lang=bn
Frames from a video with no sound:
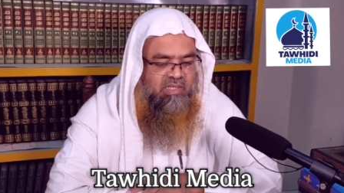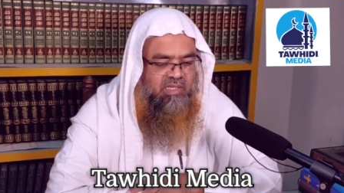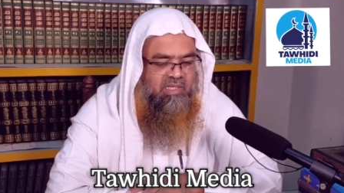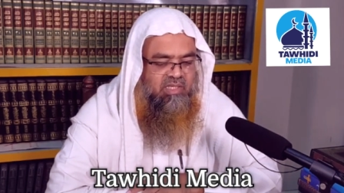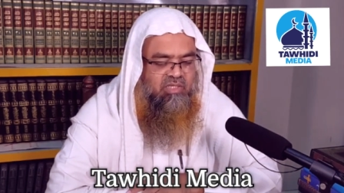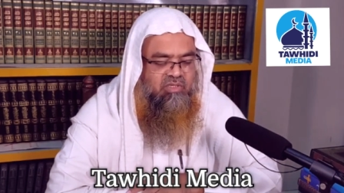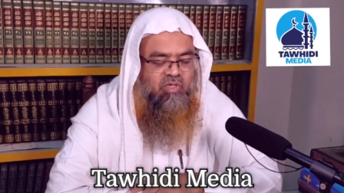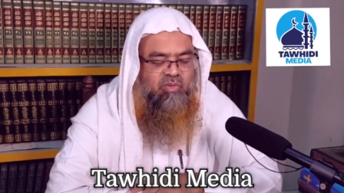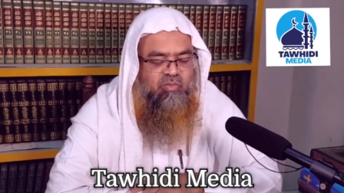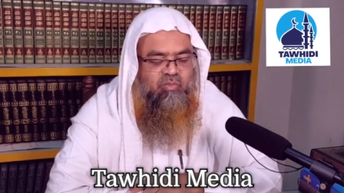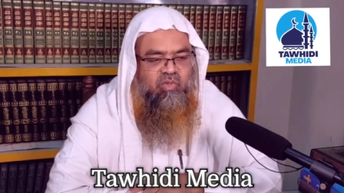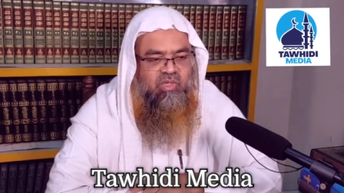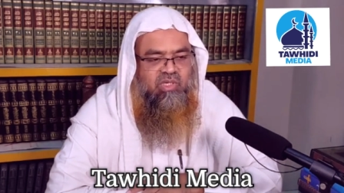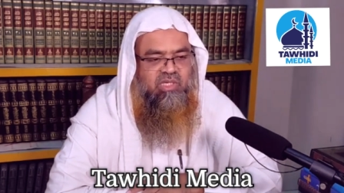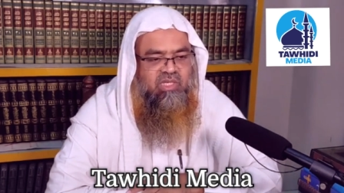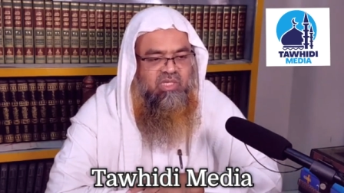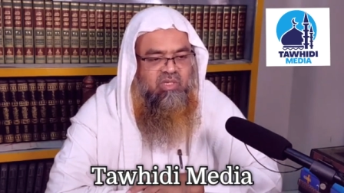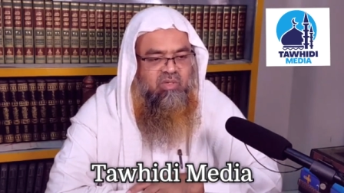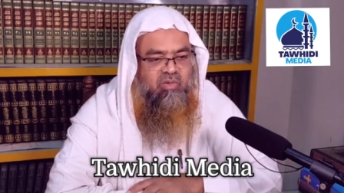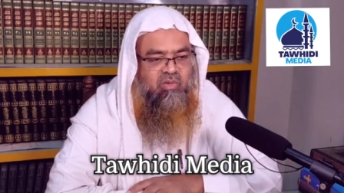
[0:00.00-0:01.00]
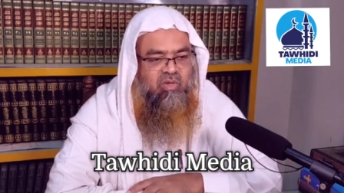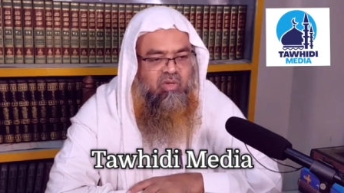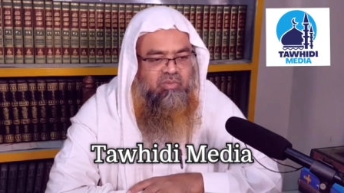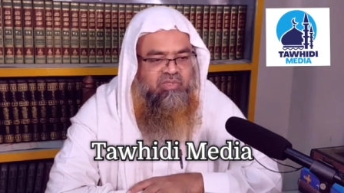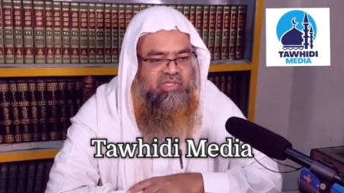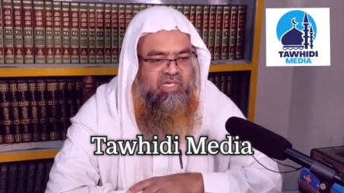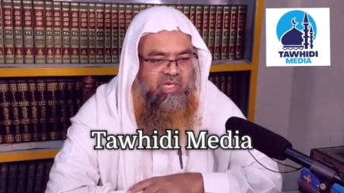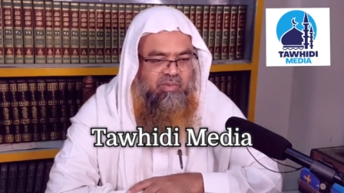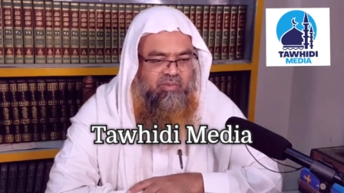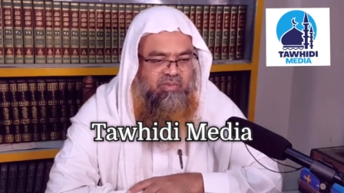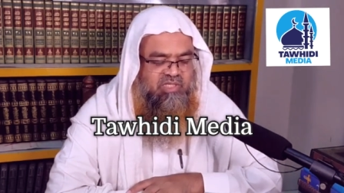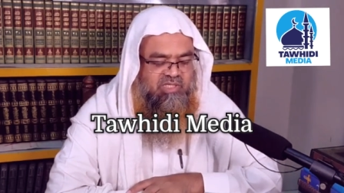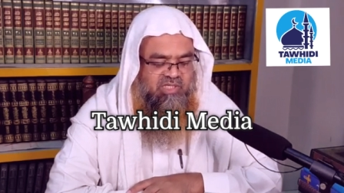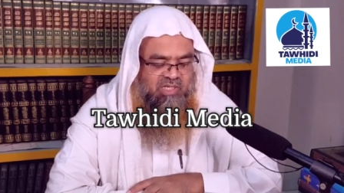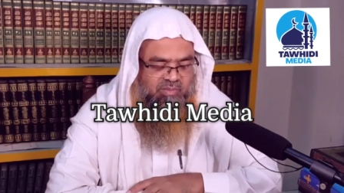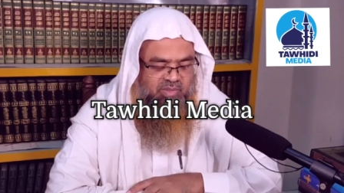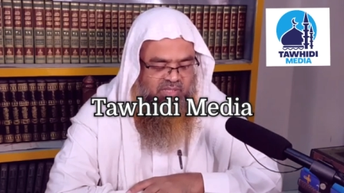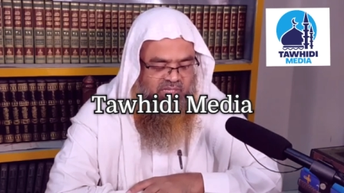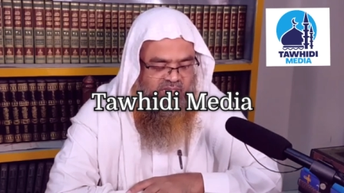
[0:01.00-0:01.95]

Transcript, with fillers: এই সবগুলি অপশান আপনার সামনে